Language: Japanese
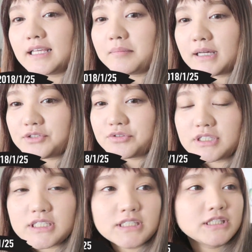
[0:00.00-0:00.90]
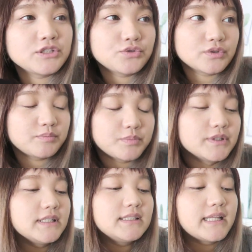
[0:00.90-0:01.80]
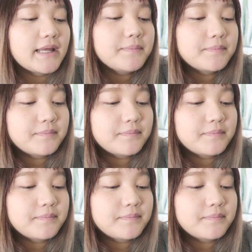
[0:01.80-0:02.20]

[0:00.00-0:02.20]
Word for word: 今じゅういちじにじゅっぷんですね。